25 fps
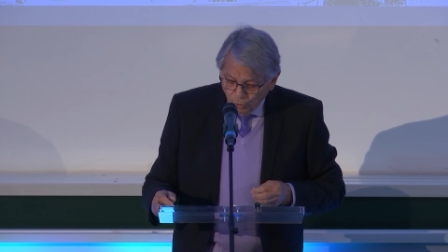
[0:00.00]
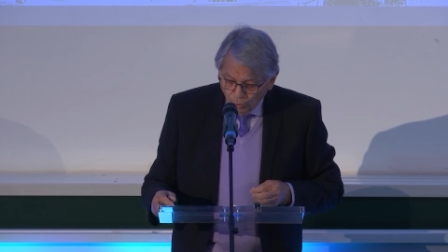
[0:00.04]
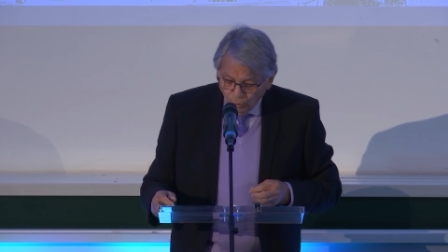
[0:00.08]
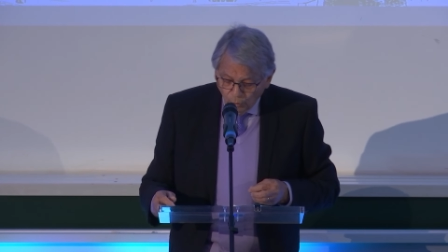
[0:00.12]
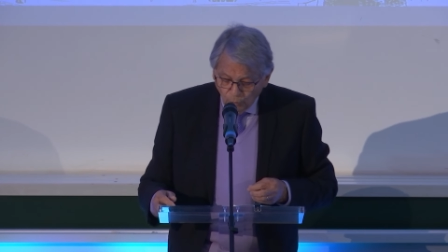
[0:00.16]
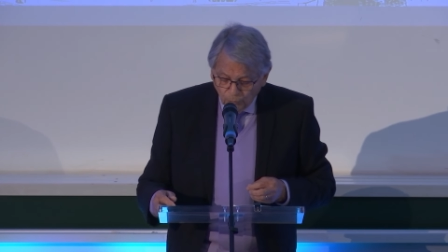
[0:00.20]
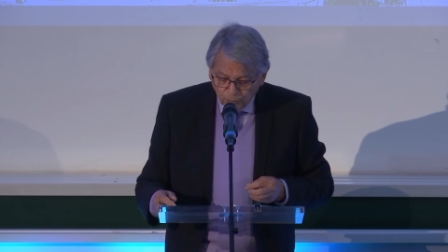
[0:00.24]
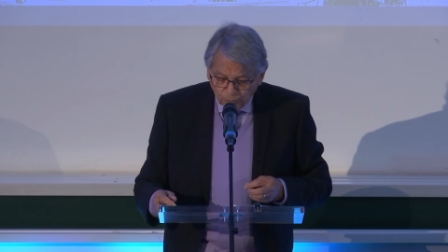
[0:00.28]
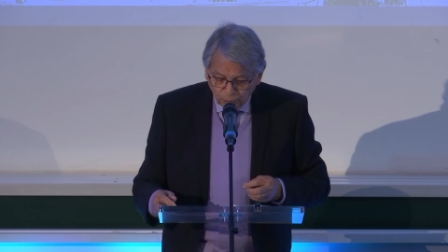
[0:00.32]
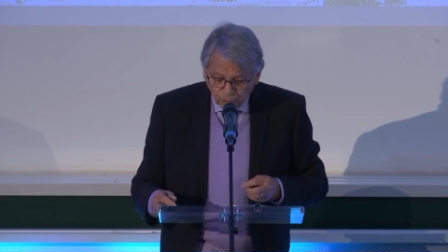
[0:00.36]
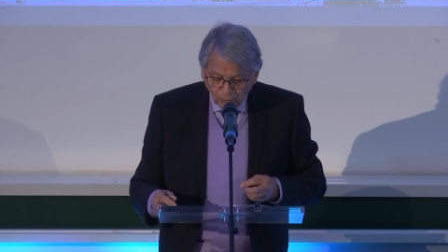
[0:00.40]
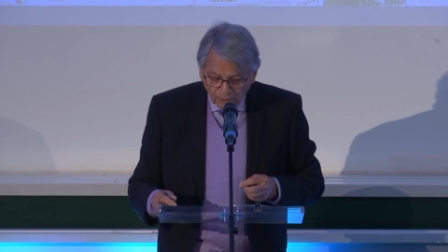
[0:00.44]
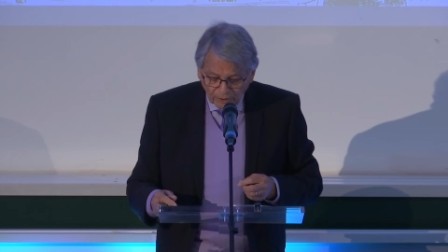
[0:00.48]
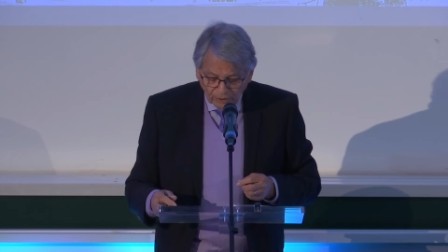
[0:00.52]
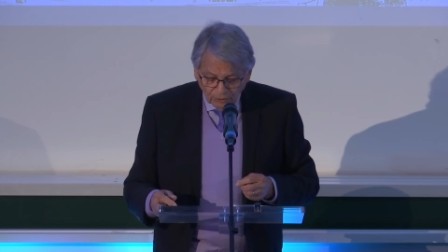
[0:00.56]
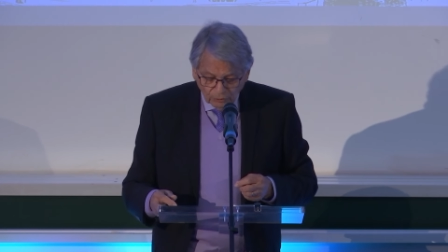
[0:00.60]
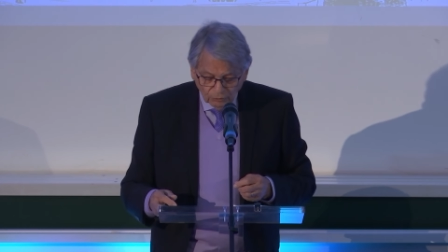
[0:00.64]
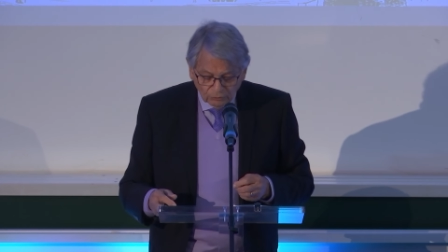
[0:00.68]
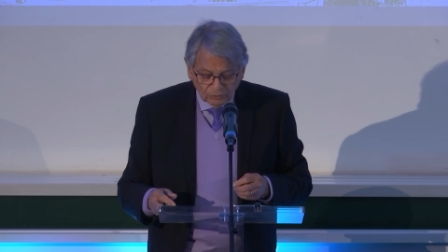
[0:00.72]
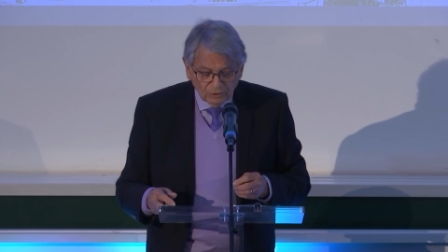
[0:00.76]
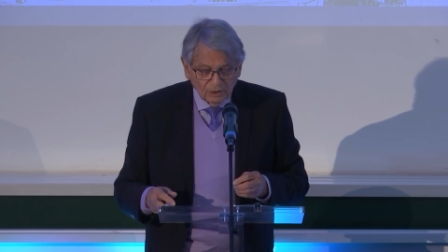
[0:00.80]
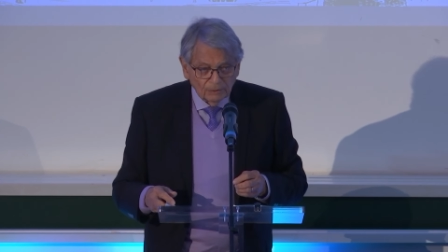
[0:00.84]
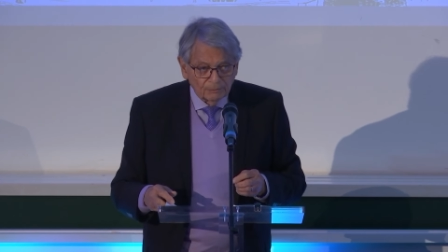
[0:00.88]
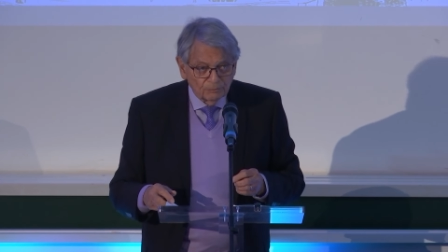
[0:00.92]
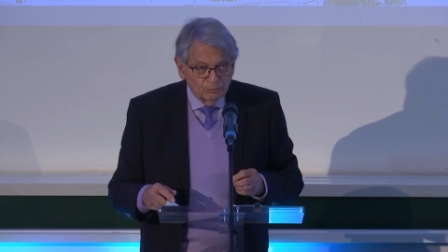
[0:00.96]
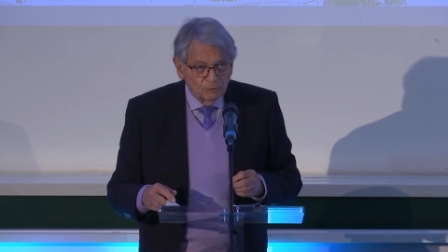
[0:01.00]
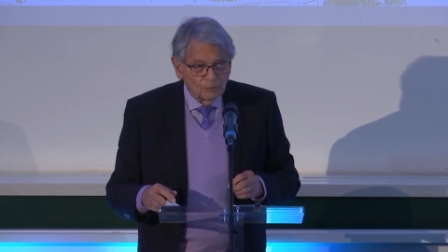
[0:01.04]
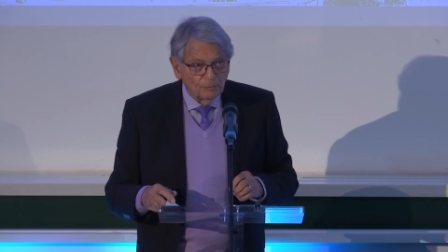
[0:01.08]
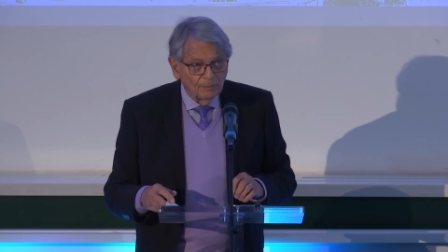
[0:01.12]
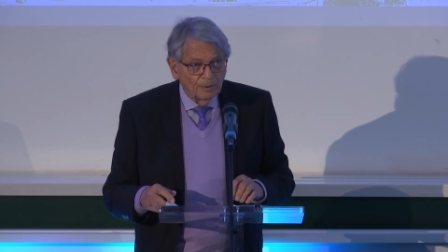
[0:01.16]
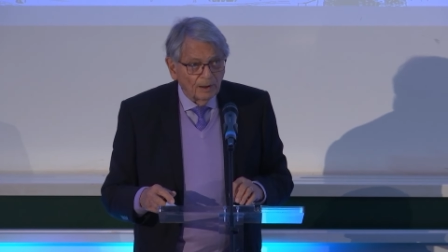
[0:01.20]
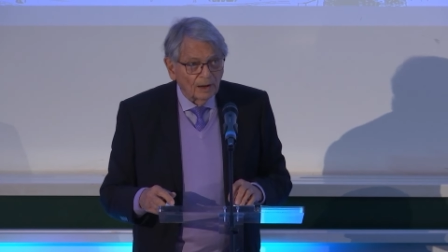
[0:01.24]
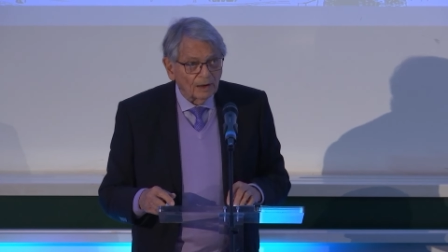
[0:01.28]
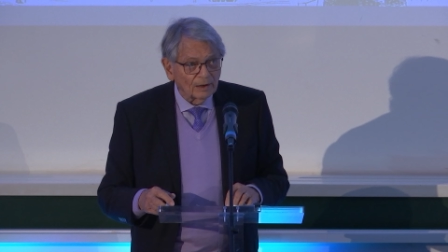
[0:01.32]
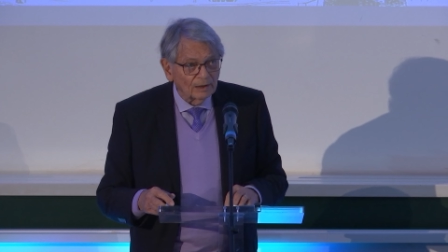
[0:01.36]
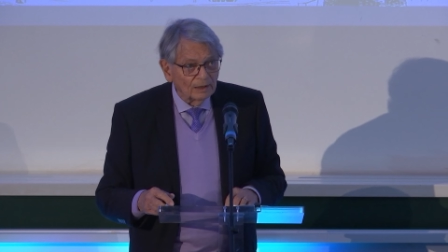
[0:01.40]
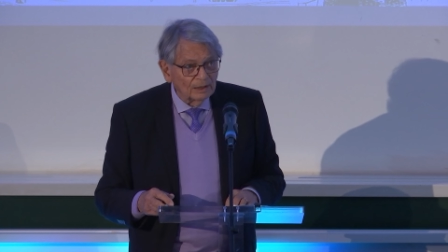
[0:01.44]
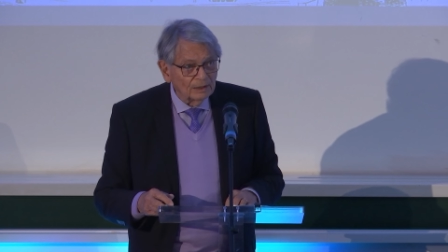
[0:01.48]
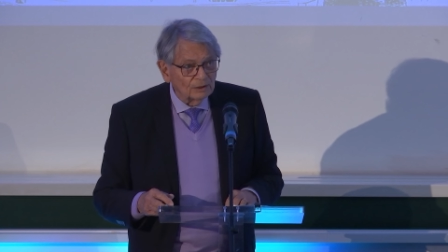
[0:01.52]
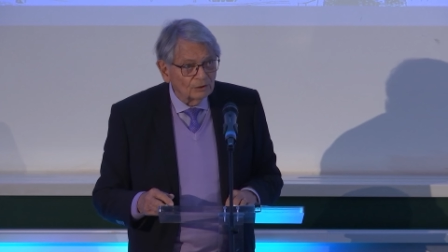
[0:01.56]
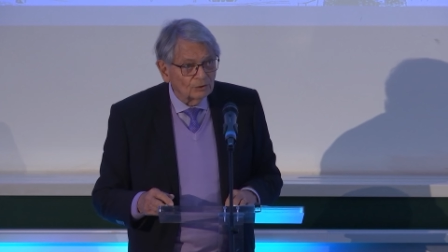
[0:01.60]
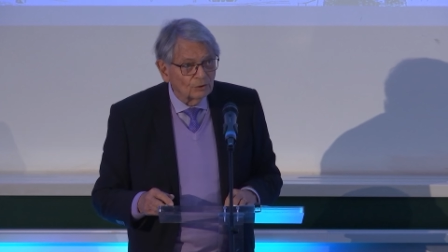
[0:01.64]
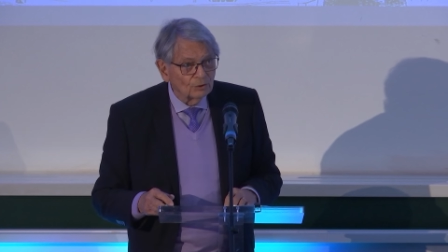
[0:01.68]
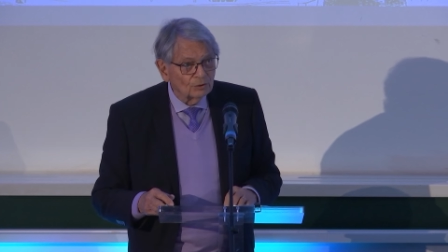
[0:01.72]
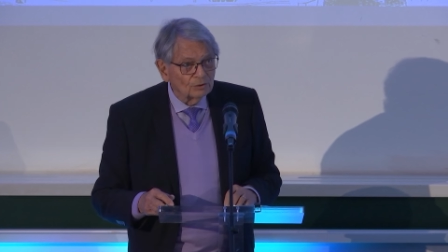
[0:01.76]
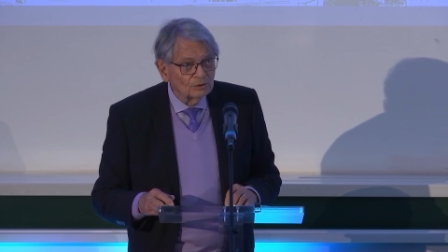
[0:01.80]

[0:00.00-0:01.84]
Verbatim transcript: au point qu'on a pu parler de